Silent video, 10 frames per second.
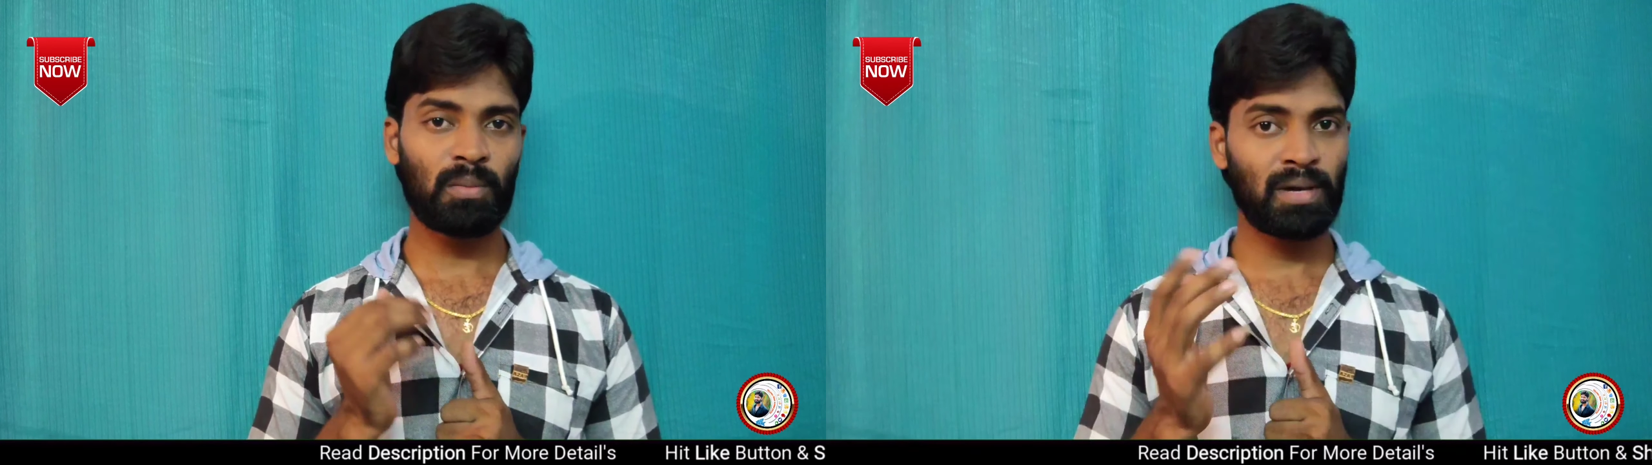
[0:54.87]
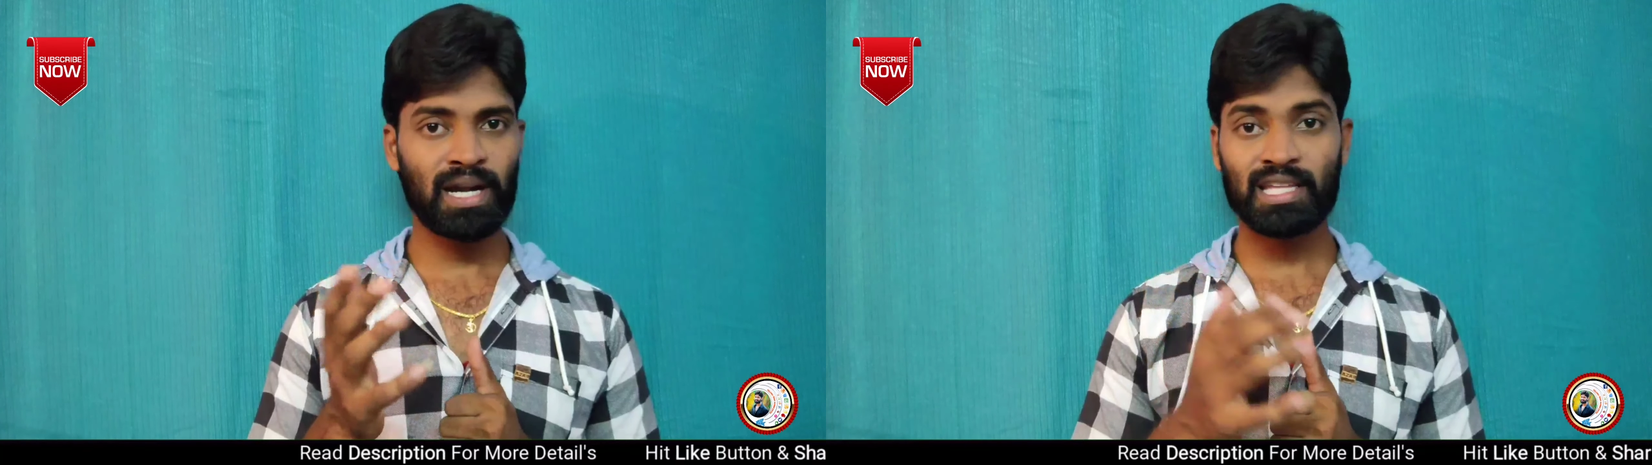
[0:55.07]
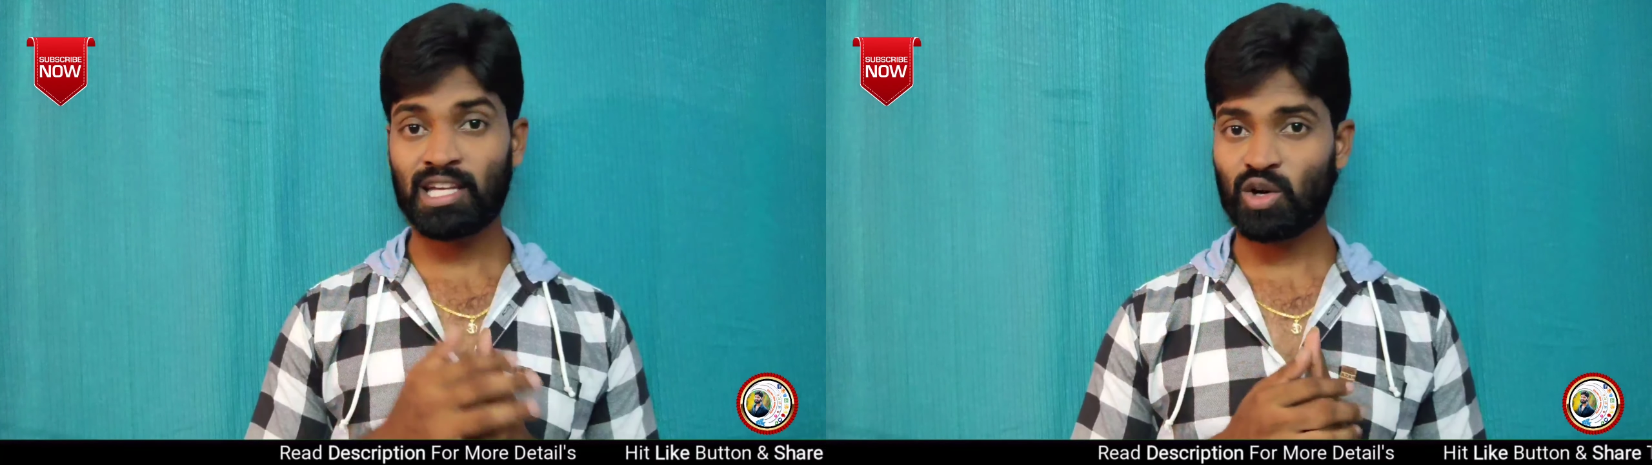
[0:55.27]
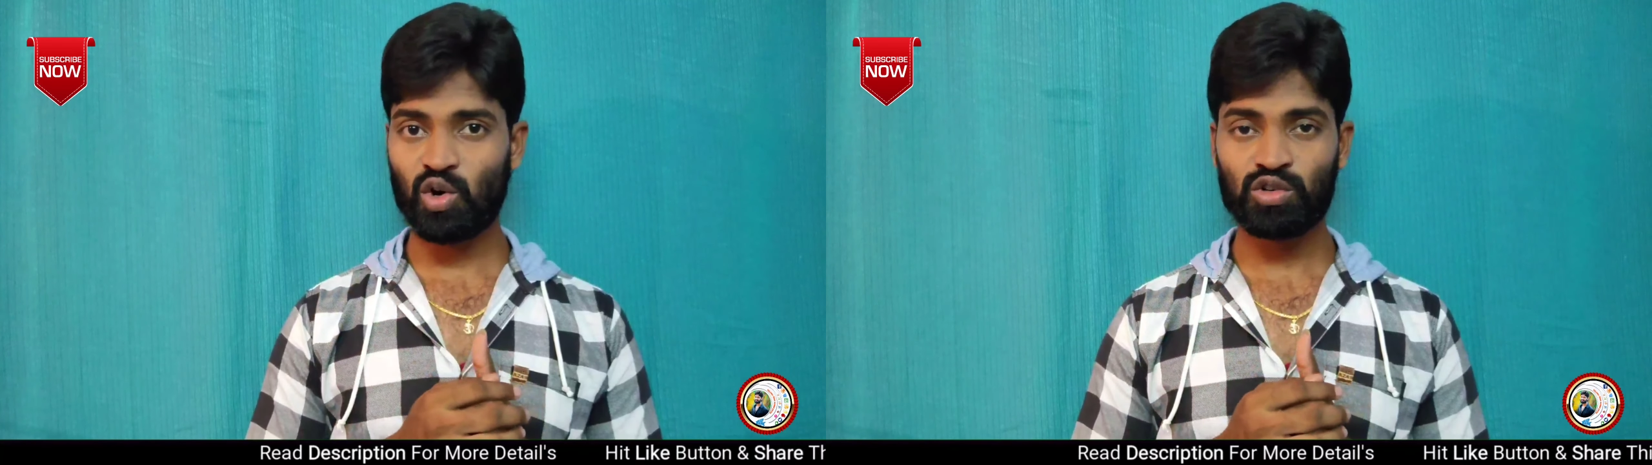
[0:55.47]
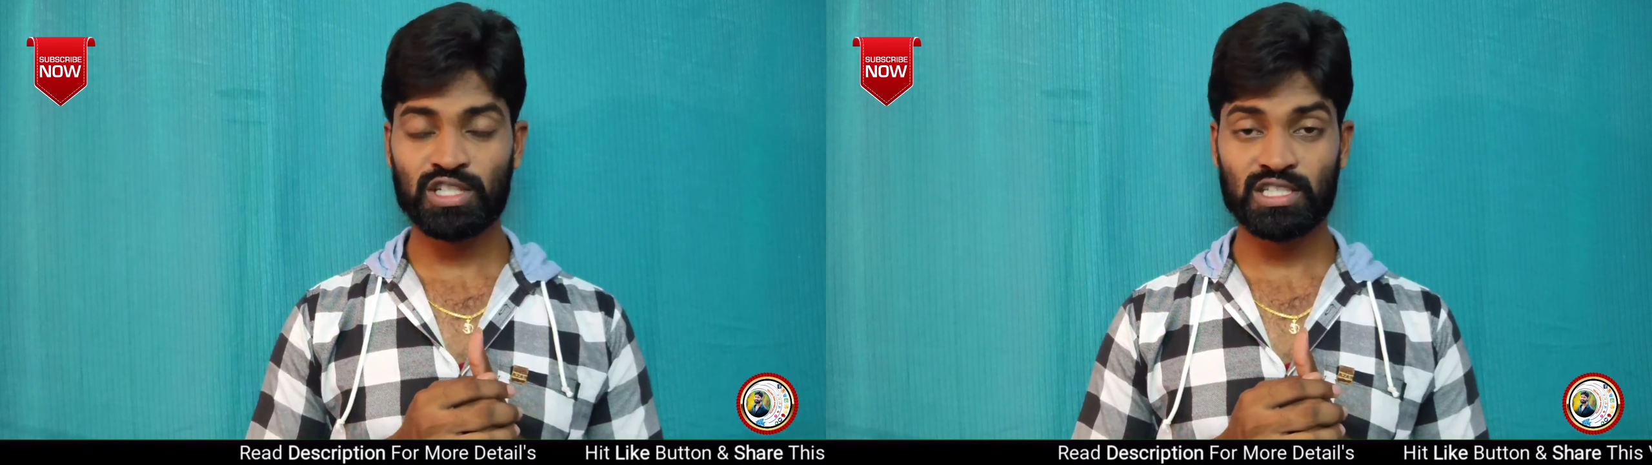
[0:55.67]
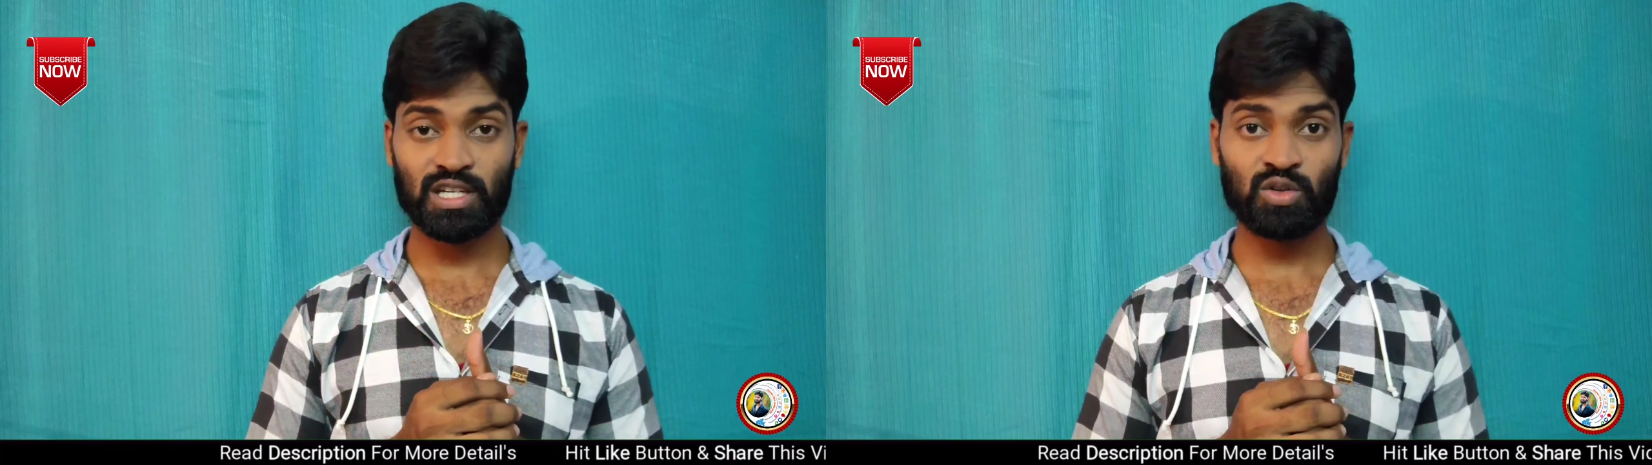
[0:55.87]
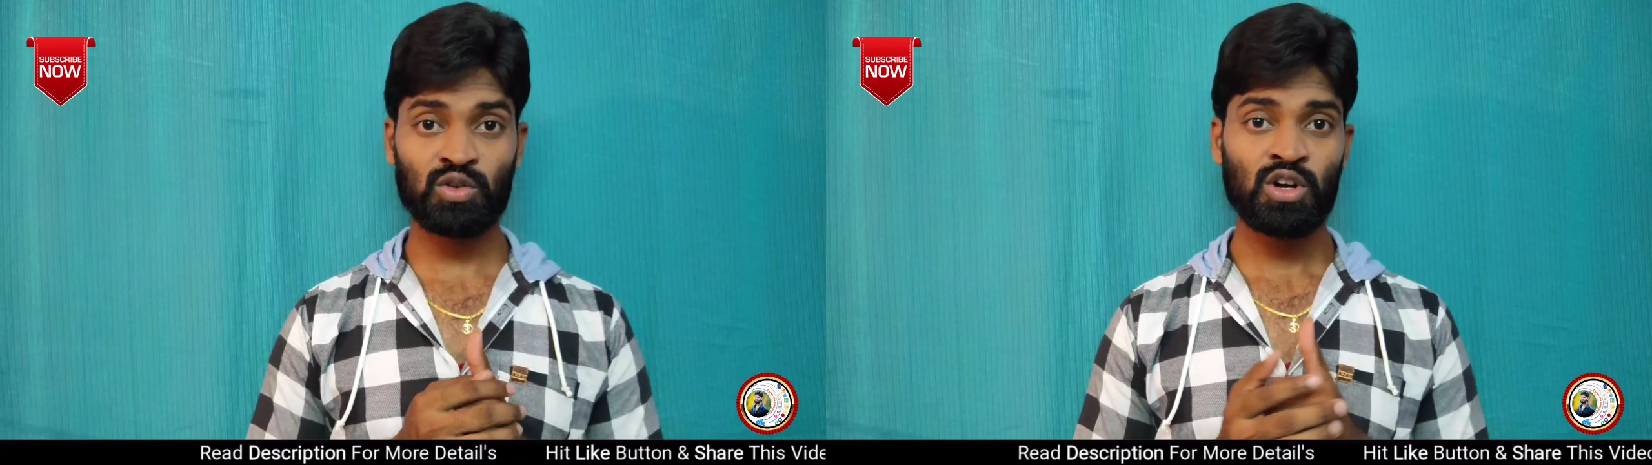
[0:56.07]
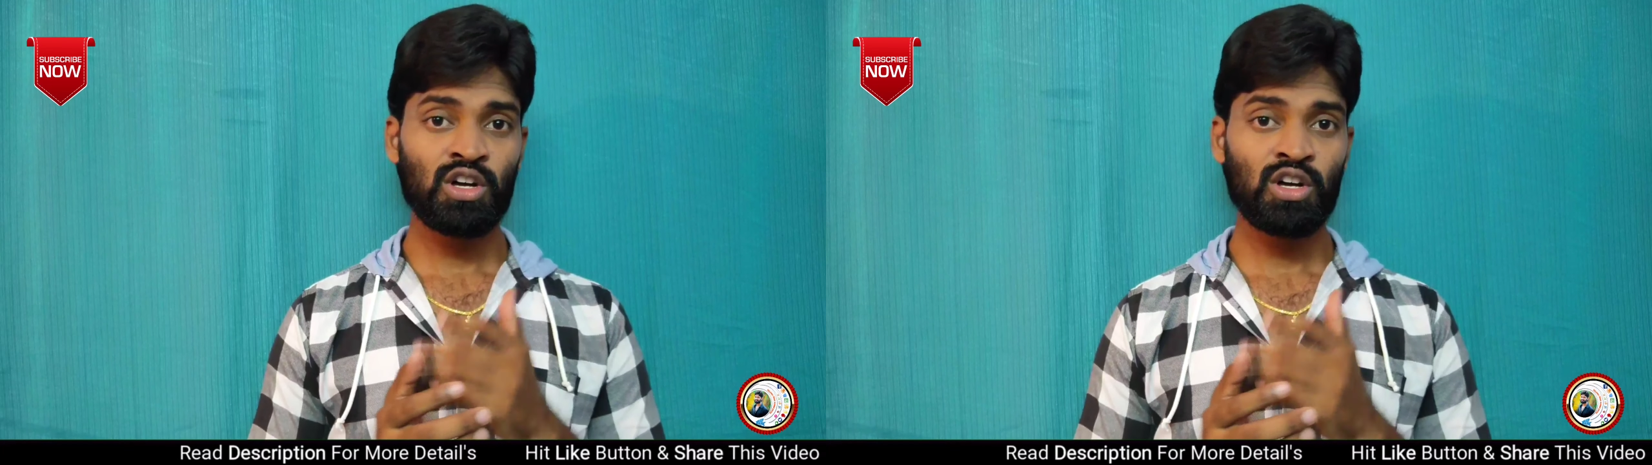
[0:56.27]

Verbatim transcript: అప్డేట్ అయితే రోల్ అవుట్ చేశారు